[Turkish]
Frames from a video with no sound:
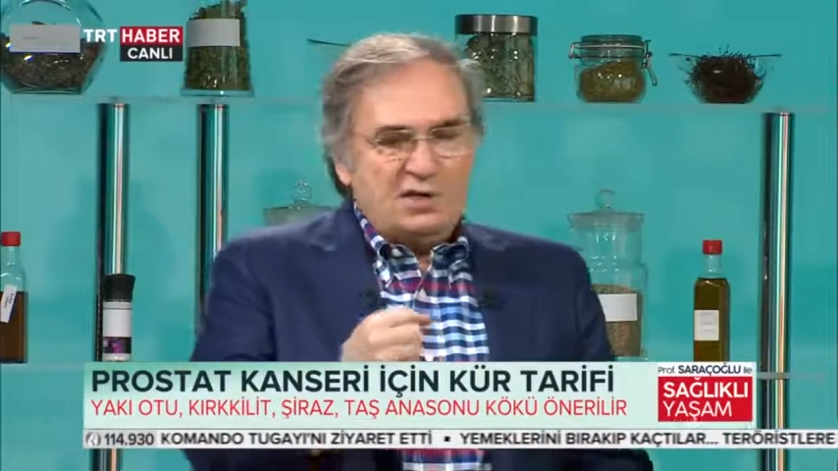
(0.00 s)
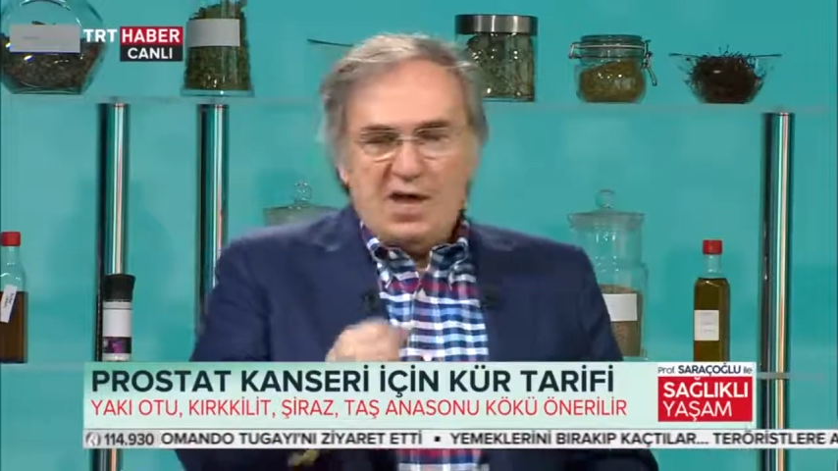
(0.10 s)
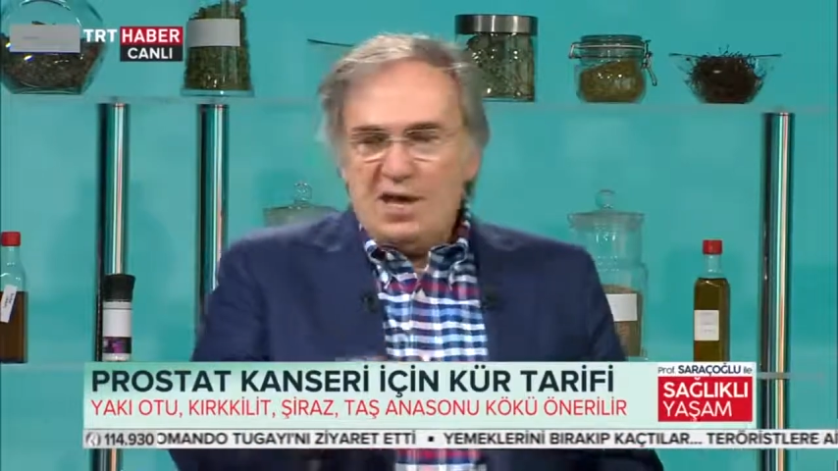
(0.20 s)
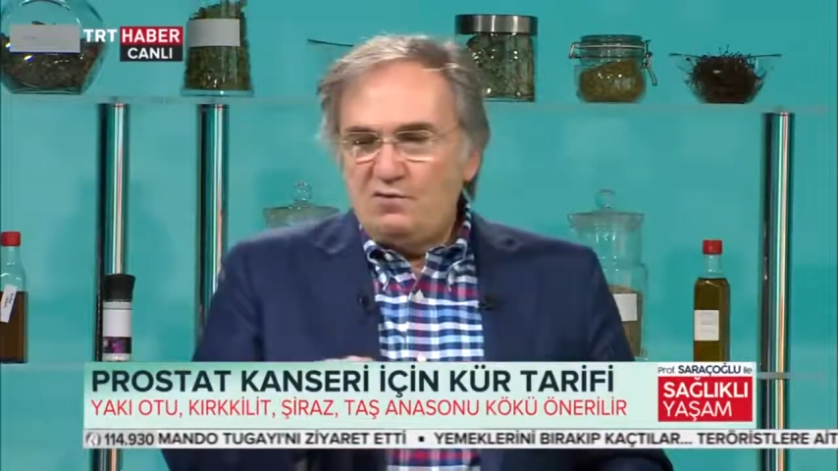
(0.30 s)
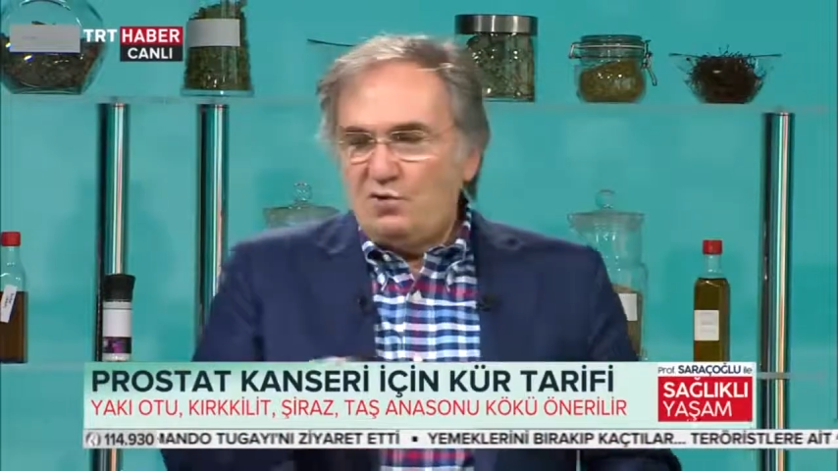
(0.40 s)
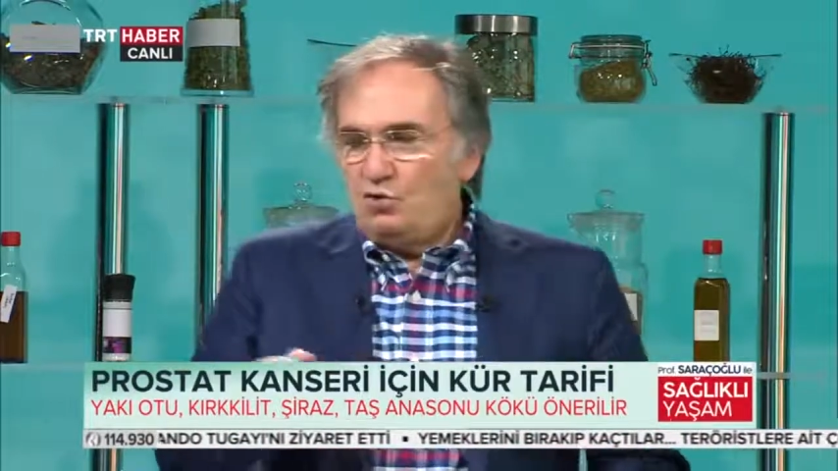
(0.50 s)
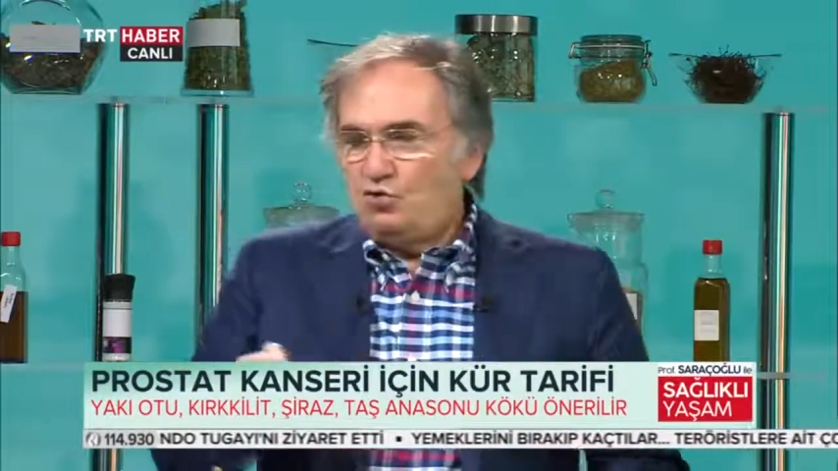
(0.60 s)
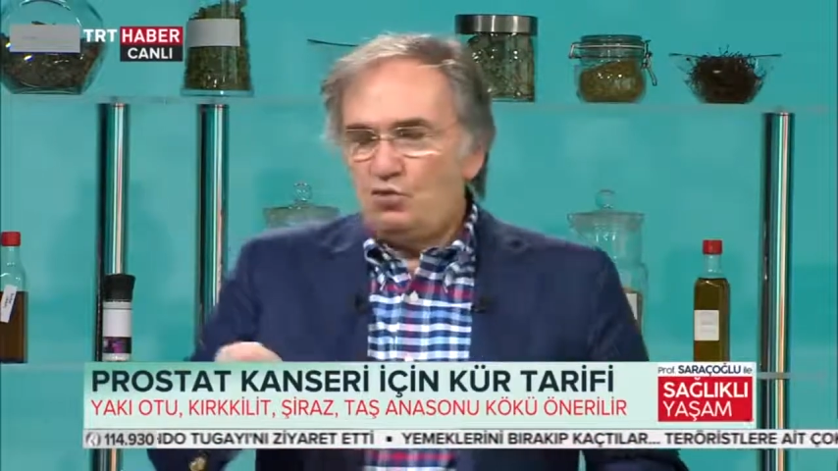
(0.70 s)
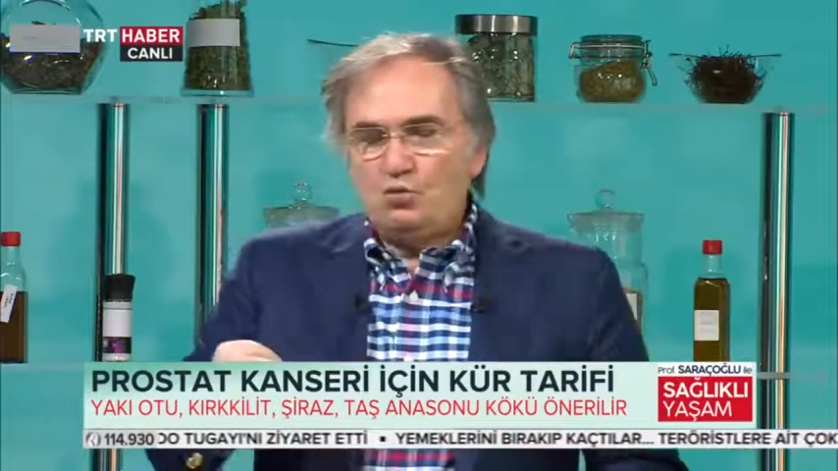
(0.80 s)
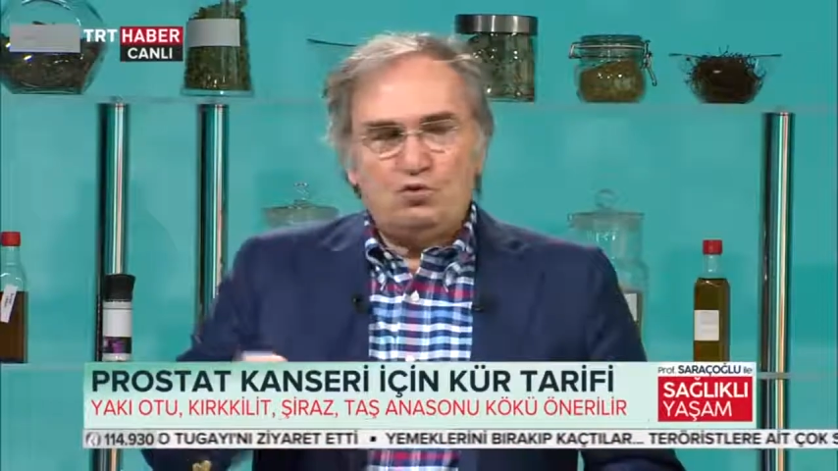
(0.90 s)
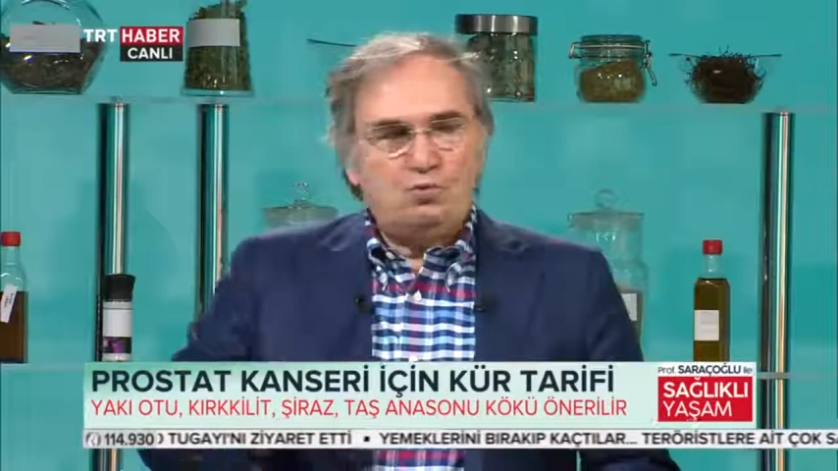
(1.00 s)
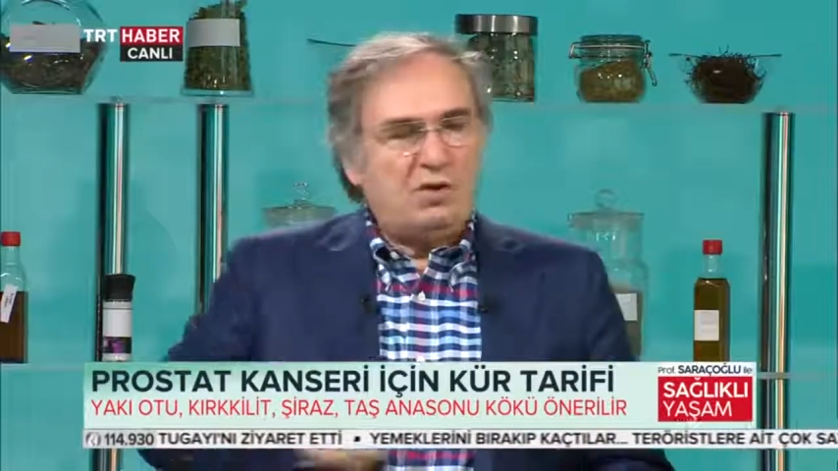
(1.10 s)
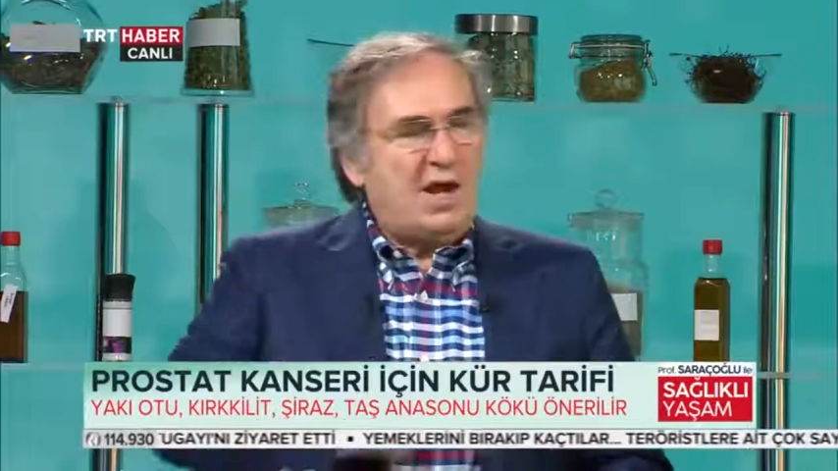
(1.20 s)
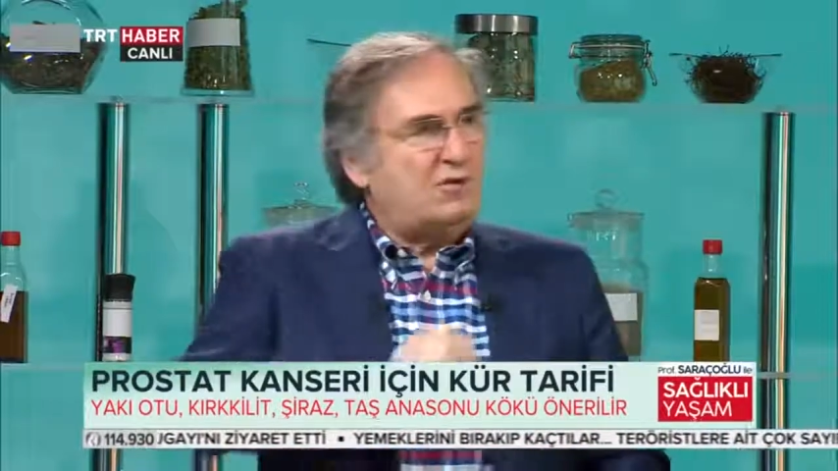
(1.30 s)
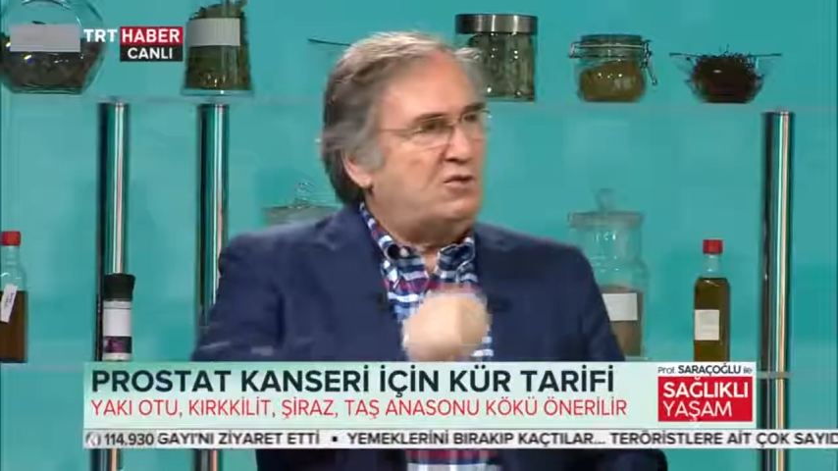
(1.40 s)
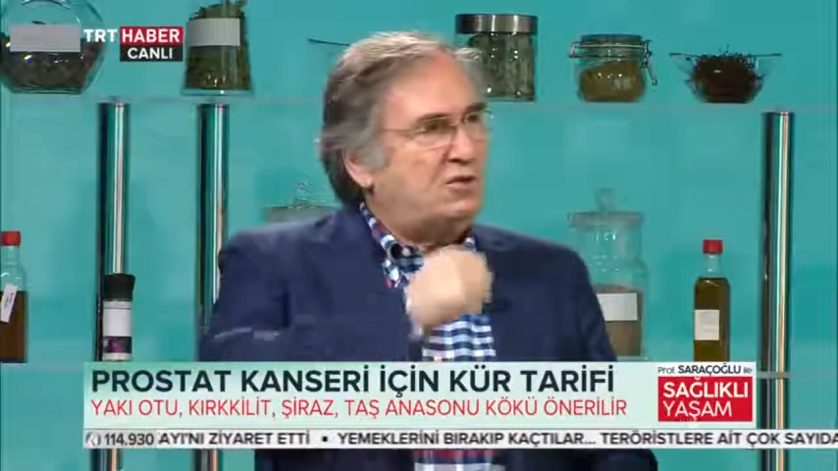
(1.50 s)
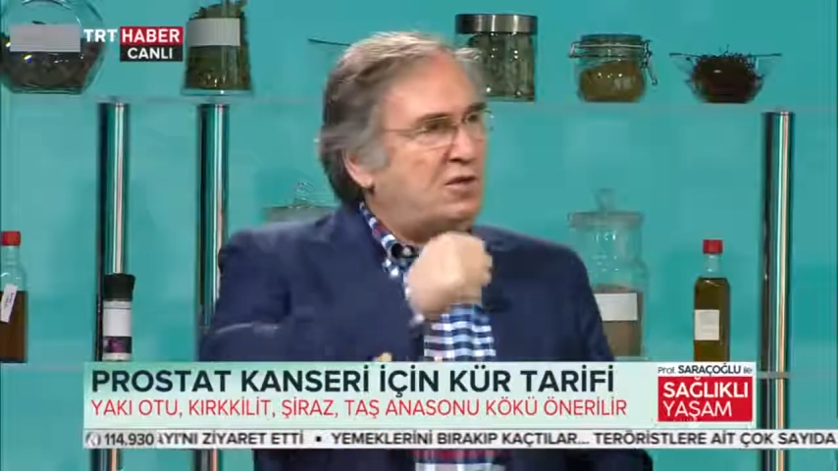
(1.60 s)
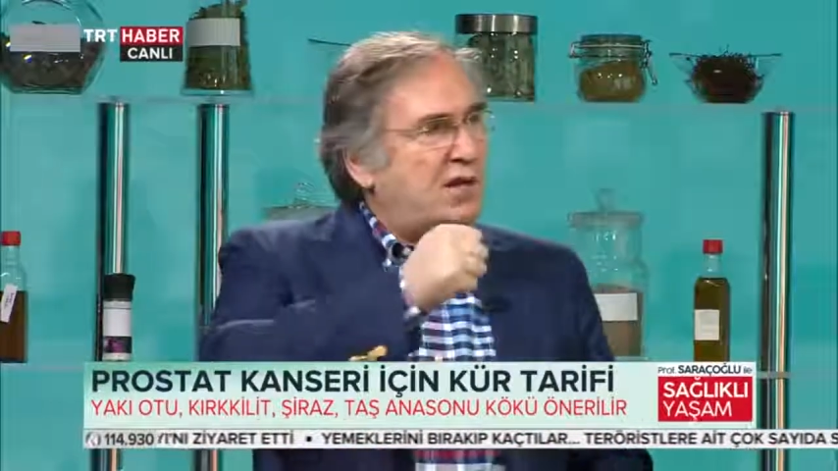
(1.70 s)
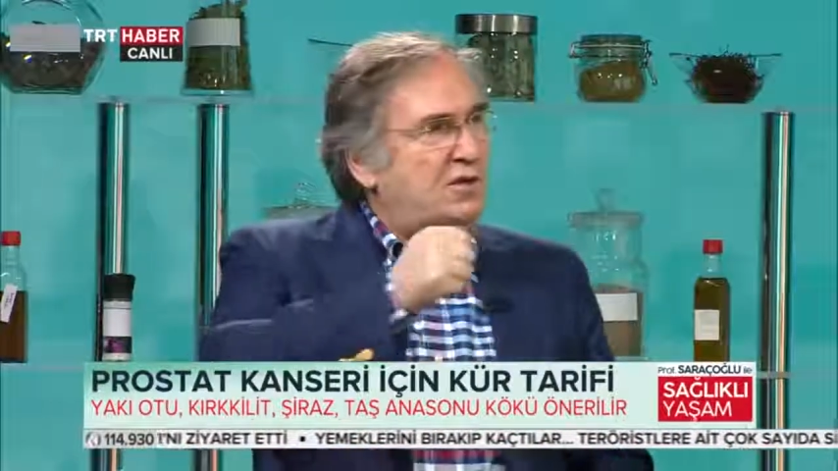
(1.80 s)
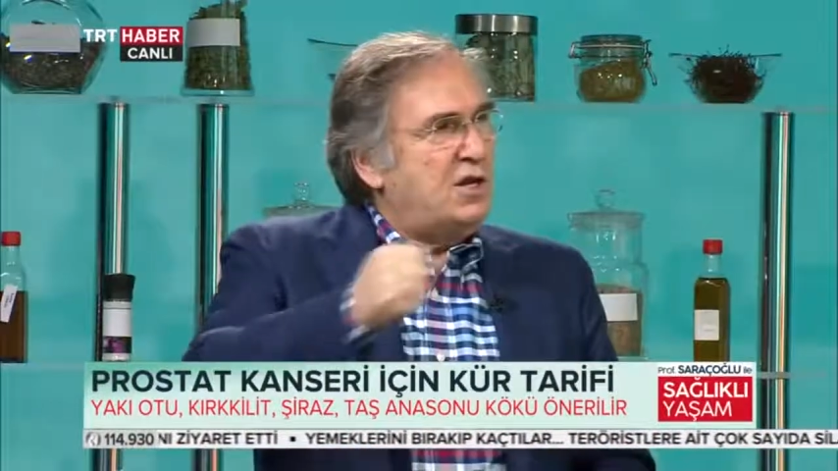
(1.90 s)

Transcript: geyve üzümünü blenderdan